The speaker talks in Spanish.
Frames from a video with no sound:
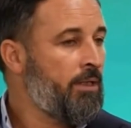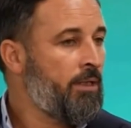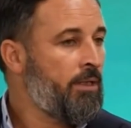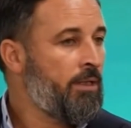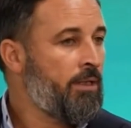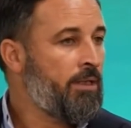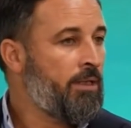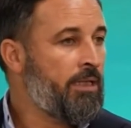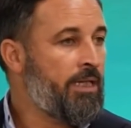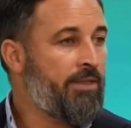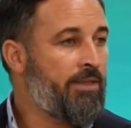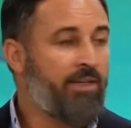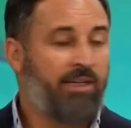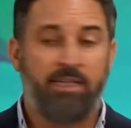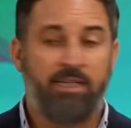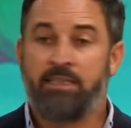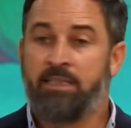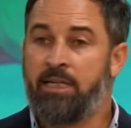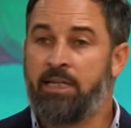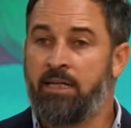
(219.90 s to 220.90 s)
Y he de
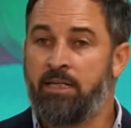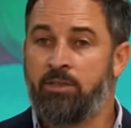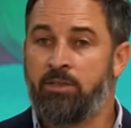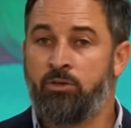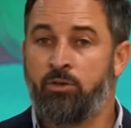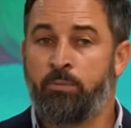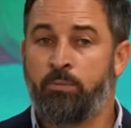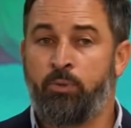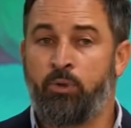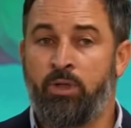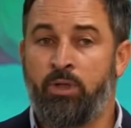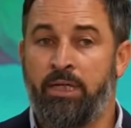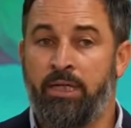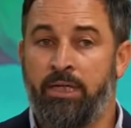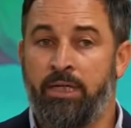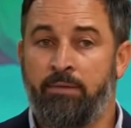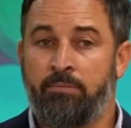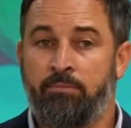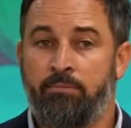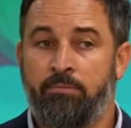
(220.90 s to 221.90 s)
reiterar esto
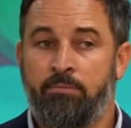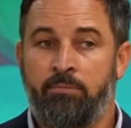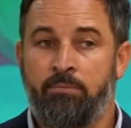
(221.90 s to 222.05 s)
porque,